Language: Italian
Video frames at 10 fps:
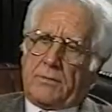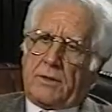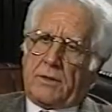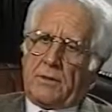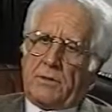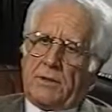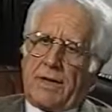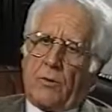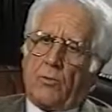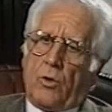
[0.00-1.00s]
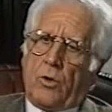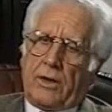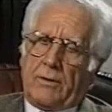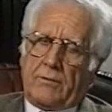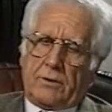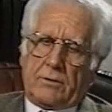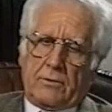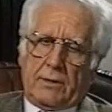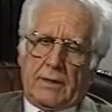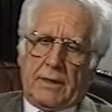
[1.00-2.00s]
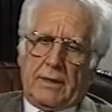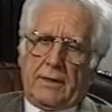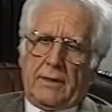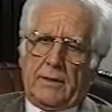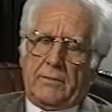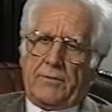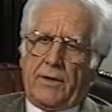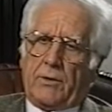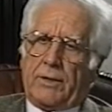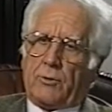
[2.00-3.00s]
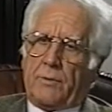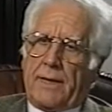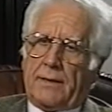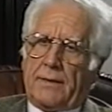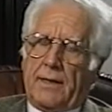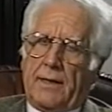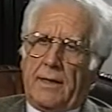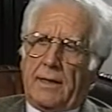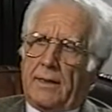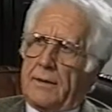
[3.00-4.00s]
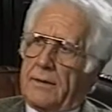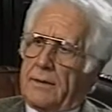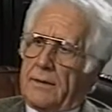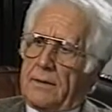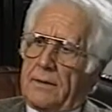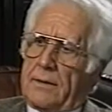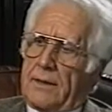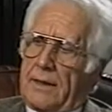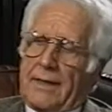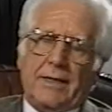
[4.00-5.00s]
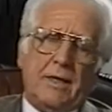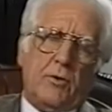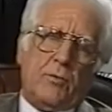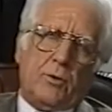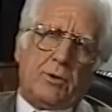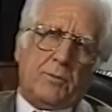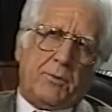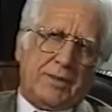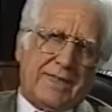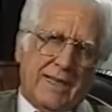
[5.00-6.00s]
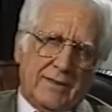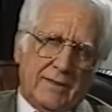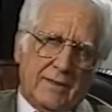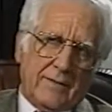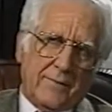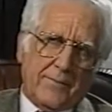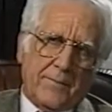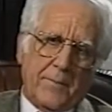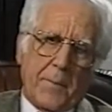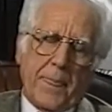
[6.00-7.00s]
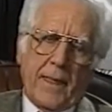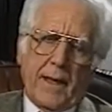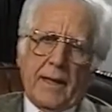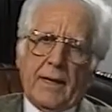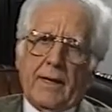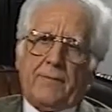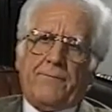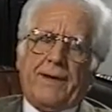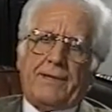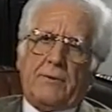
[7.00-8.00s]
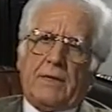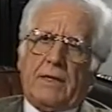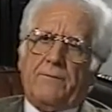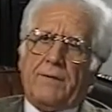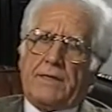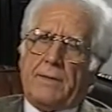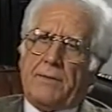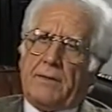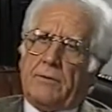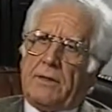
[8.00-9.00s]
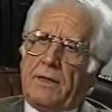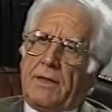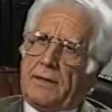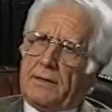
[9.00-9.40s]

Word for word: che mi, mi, sta a cuore, visto che lei mi fa una domanda che la ritengo molto importante, il fatto dell'investimento degli